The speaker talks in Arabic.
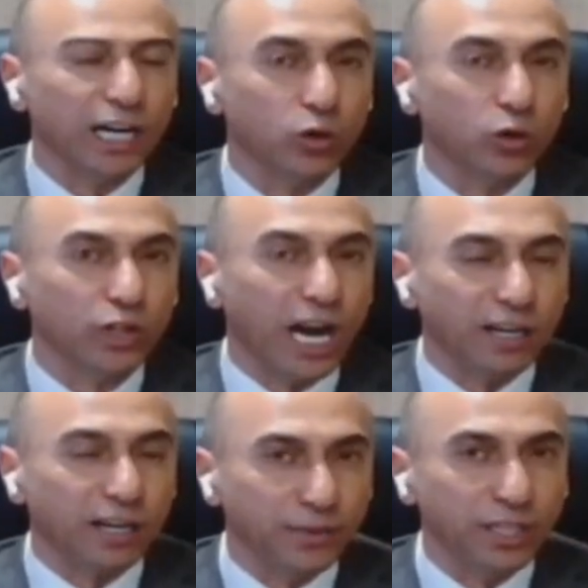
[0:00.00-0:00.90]
هناك رؤيه
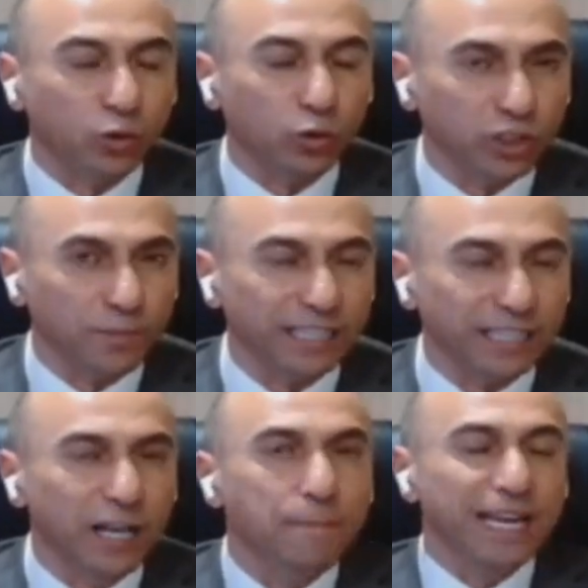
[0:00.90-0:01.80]
عربيه قدمت